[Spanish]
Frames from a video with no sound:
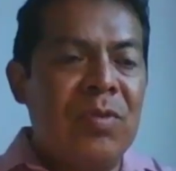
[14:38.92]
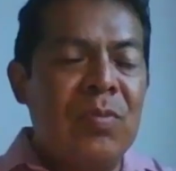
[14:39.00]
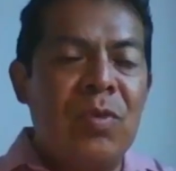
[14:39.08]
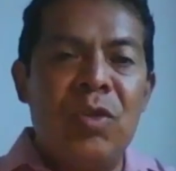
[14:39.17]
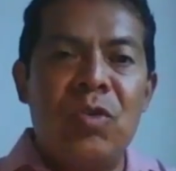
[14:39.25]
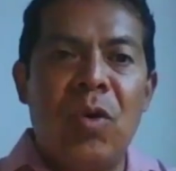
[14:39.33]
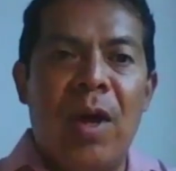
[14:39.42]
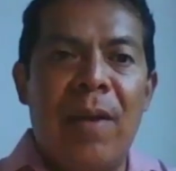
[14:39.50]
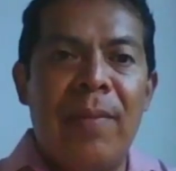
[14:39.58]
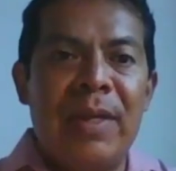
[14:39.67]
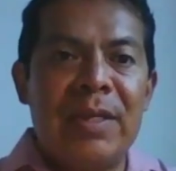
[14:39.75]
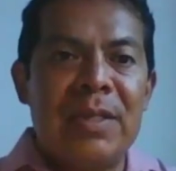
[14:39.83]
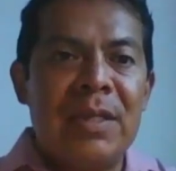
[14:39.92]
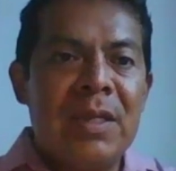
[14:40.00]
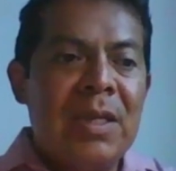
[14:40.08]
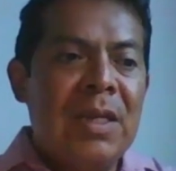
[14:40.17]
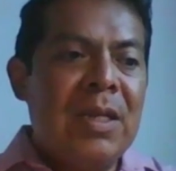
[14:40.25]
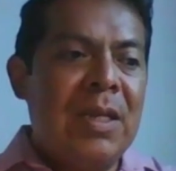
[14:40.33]
muy suaves
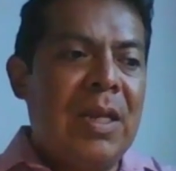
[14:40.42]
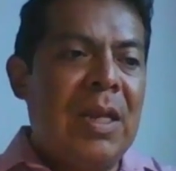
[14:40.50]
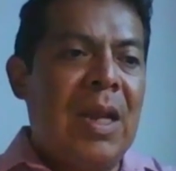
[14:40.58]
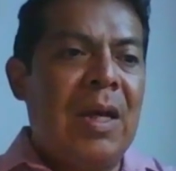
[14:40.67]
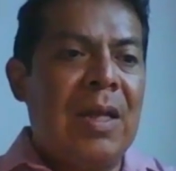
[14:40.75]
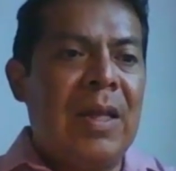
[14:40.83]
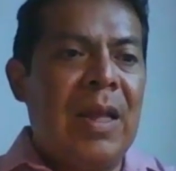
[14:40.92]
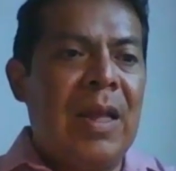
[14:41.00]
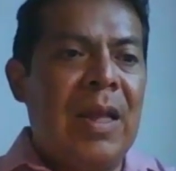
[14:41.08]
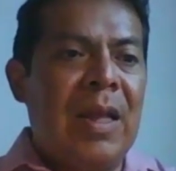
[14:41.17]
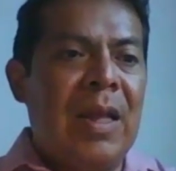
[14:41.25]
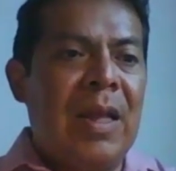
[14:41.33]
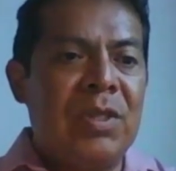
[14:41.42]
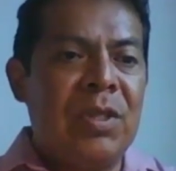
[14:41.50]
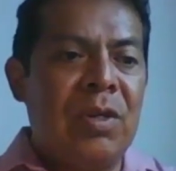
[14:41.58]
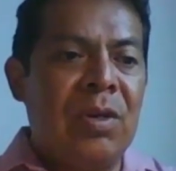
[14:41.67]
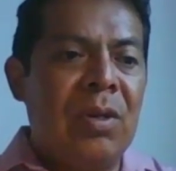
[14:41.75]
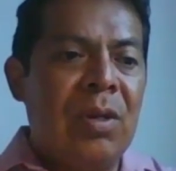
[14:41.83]
de la, de la
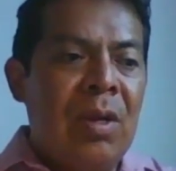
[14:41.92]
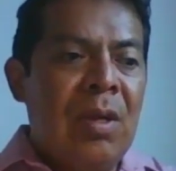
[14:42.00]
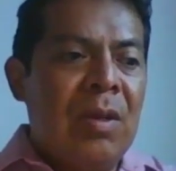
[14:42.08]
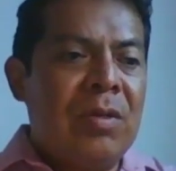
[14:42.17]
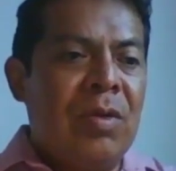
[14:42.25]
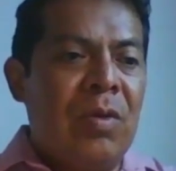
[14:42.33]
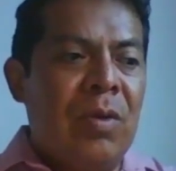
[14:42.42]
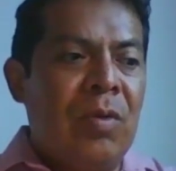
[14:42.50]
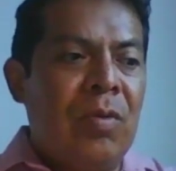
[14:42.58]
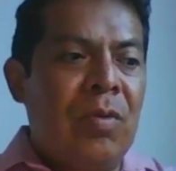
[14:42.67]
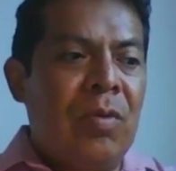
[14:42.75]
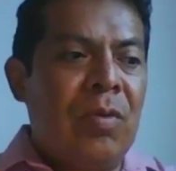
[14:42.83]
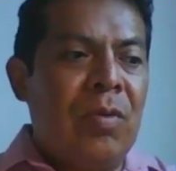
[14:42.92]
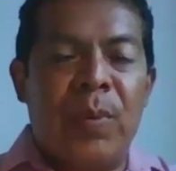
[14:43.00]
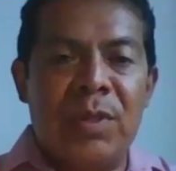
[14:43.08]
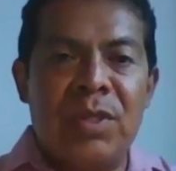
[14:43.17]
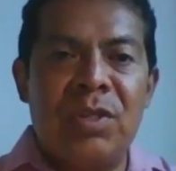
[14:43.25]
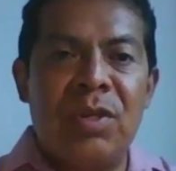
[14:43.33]
oposición, son una
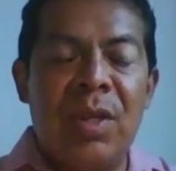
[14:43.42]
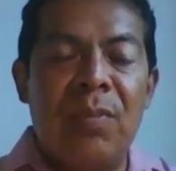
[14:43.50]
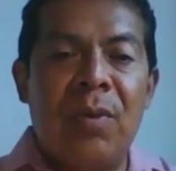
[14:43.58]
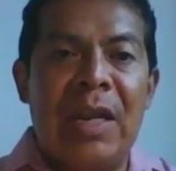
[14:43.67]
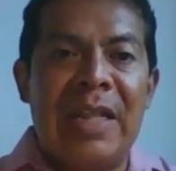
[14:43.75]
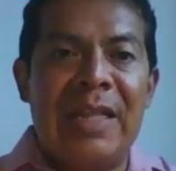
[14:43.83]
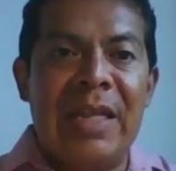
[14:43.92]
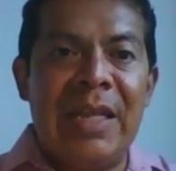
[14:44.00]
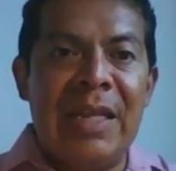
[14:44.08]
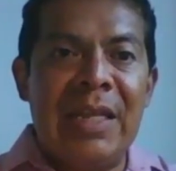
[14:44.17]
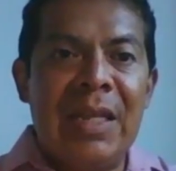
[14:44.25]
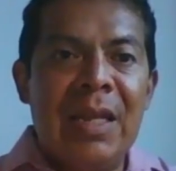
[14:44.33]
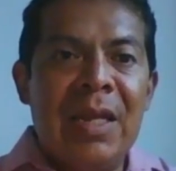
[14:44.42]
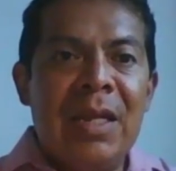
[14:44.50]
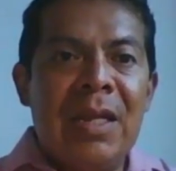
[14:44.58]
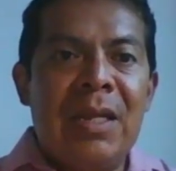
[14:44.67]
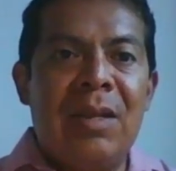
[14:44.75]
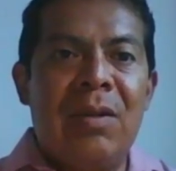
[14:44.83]
oposición de boletín,
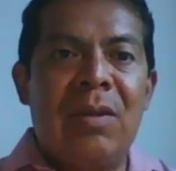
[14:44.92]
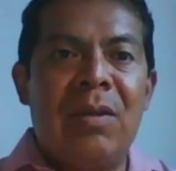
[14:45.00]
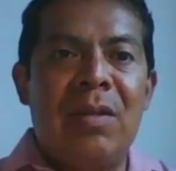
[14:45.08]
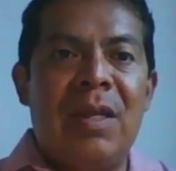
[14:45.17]
¿no?